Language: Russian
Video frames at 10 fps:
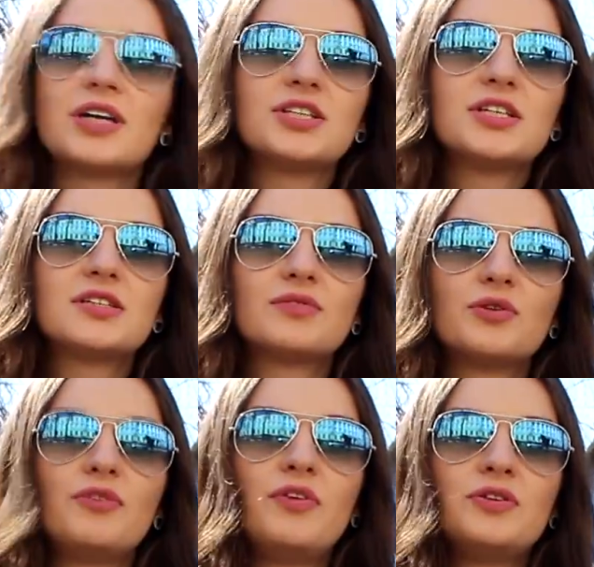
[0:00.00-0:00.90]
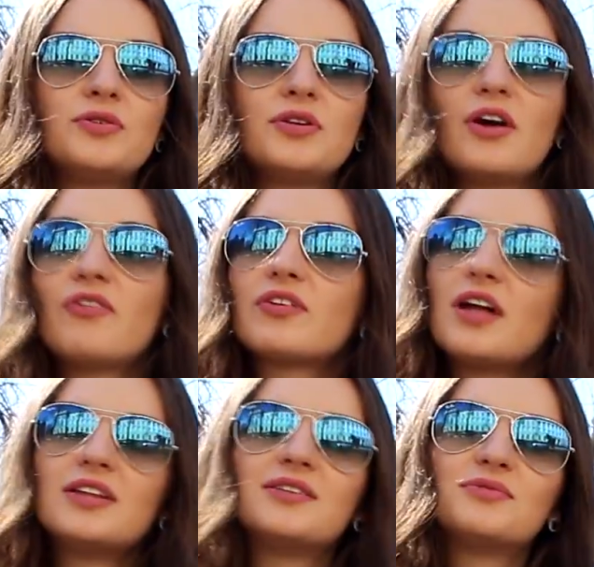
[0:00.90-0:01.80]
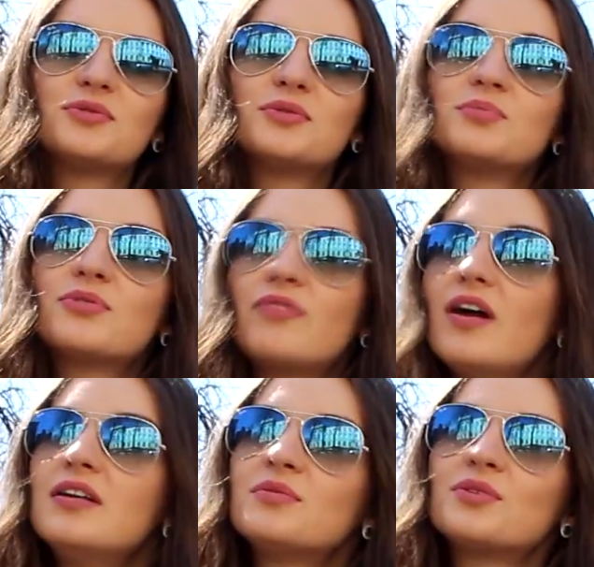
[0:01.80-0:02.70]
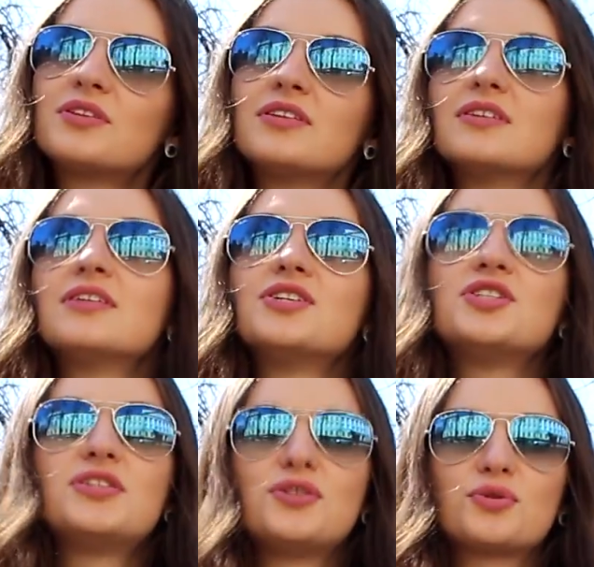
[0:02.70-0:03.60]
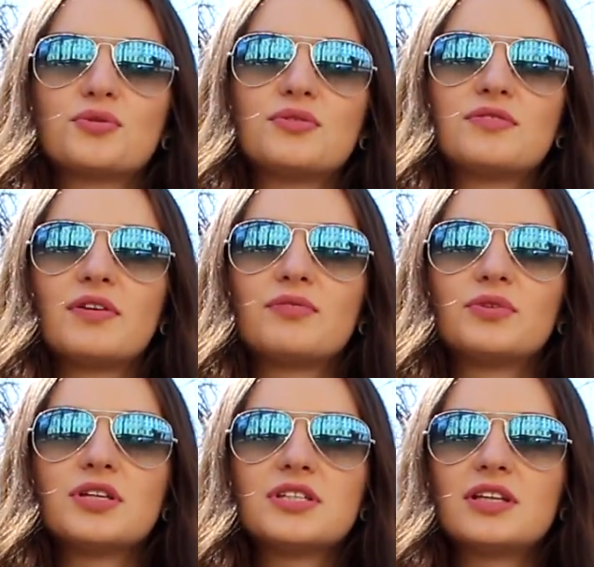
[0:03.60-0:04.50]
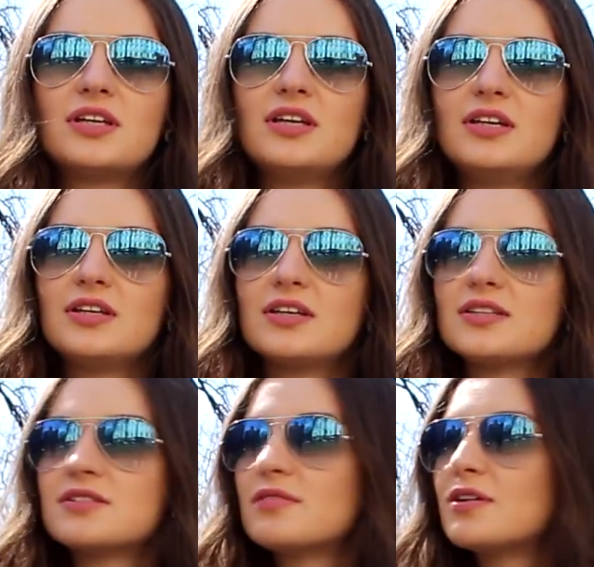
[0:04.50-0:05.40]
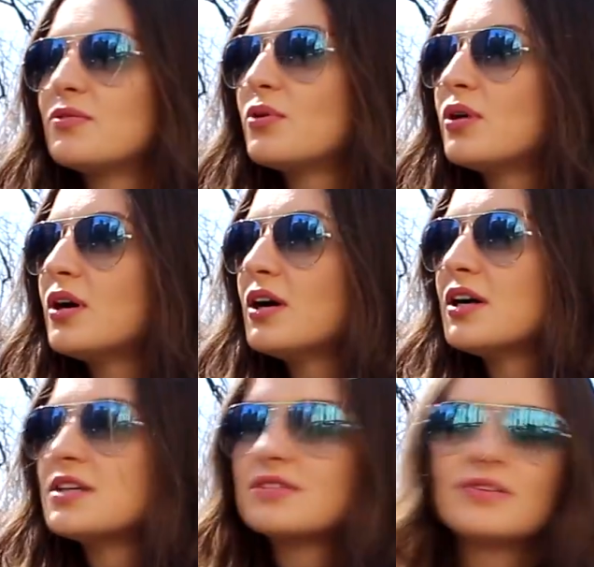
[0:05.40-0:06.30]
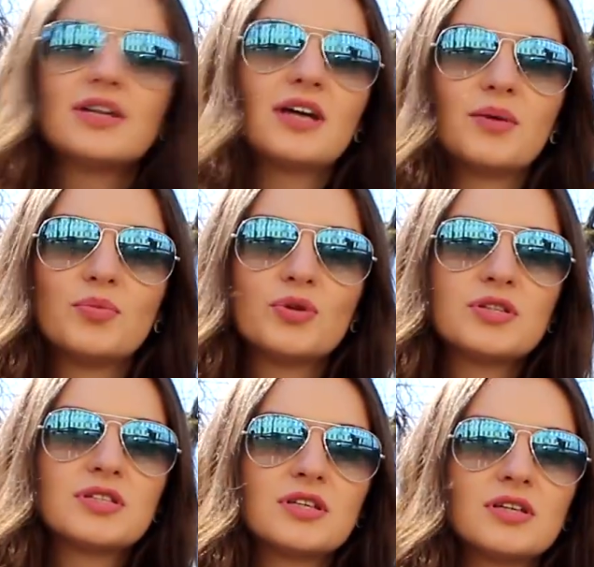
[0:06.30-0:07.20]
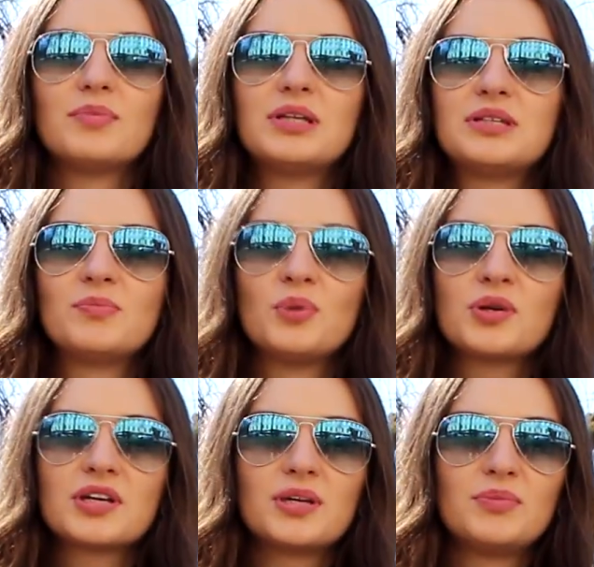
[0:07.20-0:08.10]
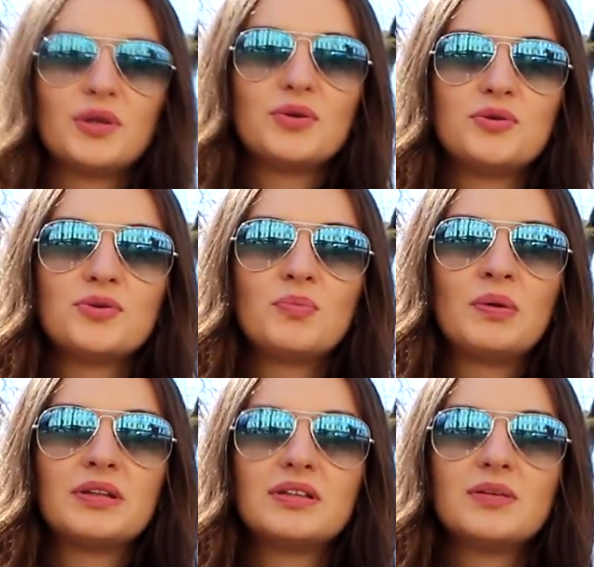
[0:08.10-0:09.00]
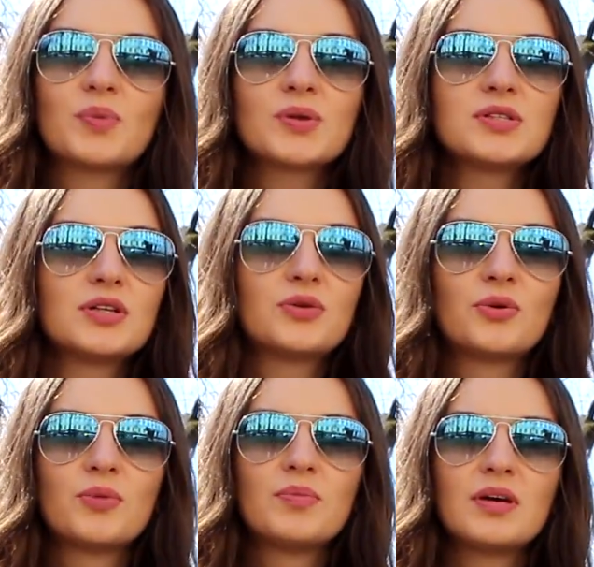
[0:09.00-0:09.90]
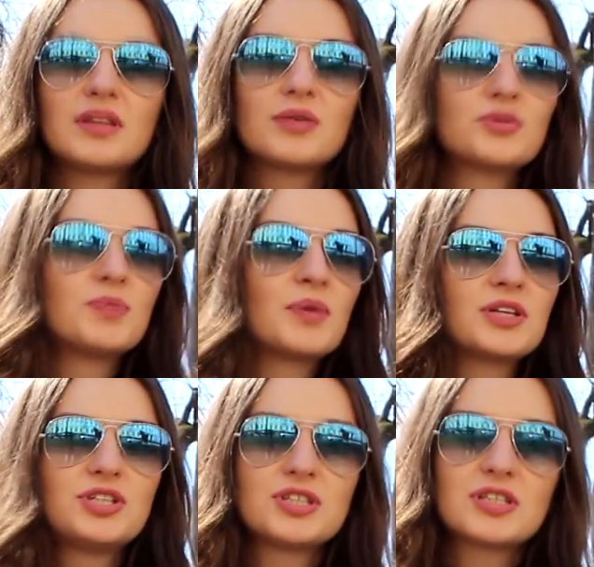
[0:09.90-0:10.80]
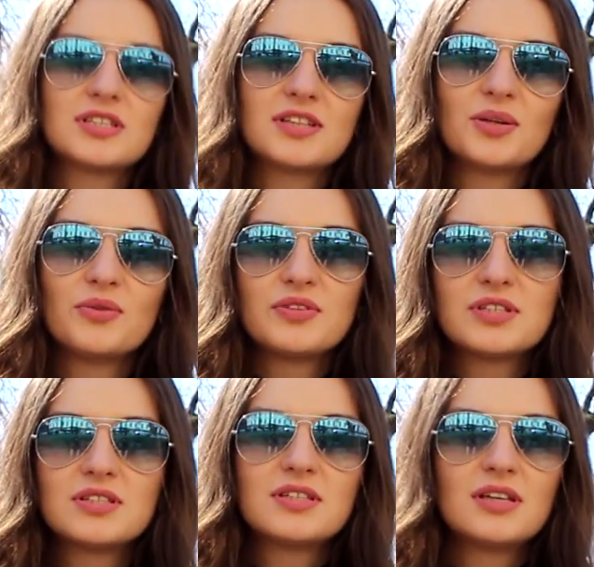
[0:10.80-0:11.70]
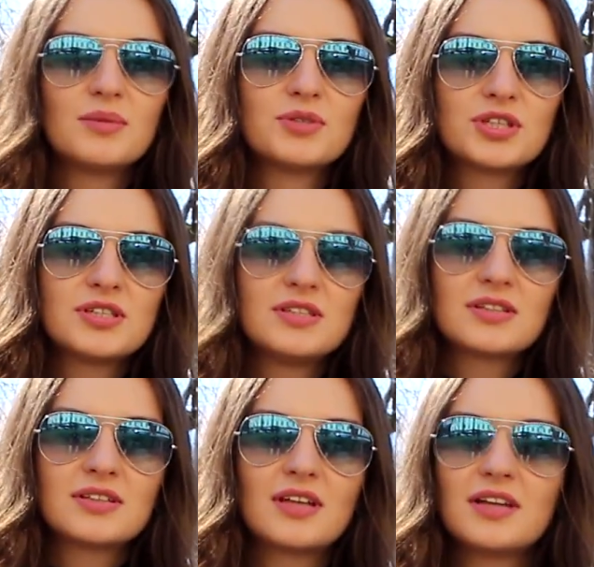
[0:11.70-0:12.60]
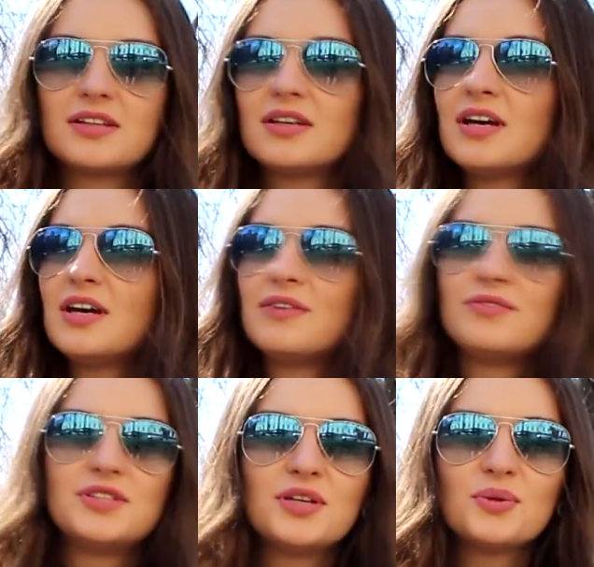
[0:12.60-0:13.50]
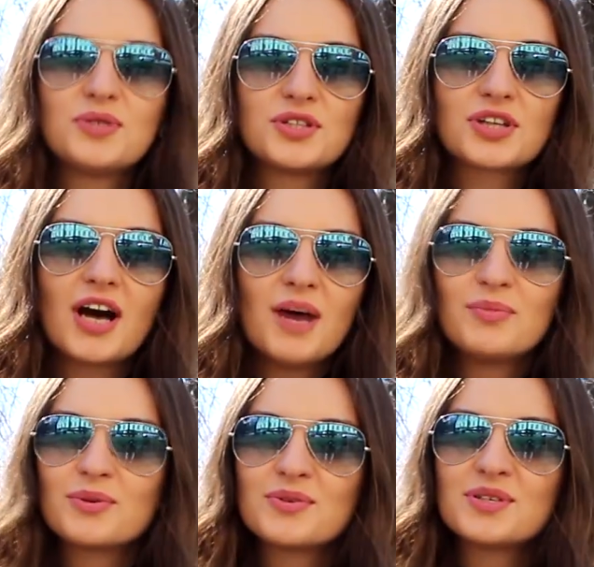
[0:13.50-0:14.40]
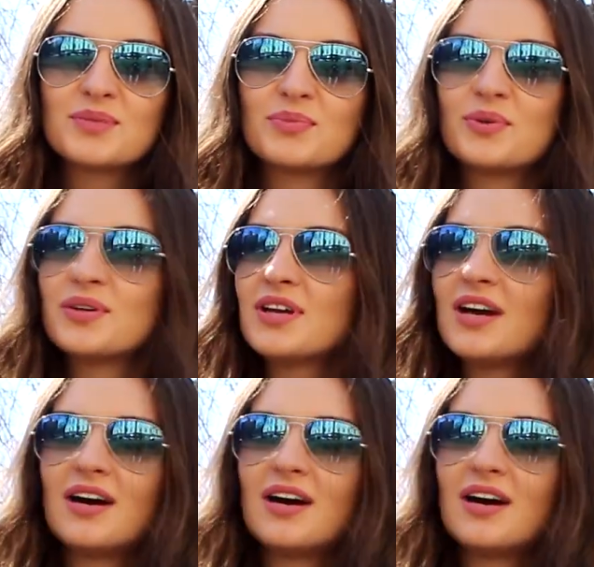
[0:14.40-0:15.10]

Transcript: каждое свое видео я вкладываю буквально вот э, частичку своего настроения, своего своих эмоций. Быть блогером на YouTube – это не просто хобби, это уже практически становится стилем жизни, когда ты везде носишь камеру с собой,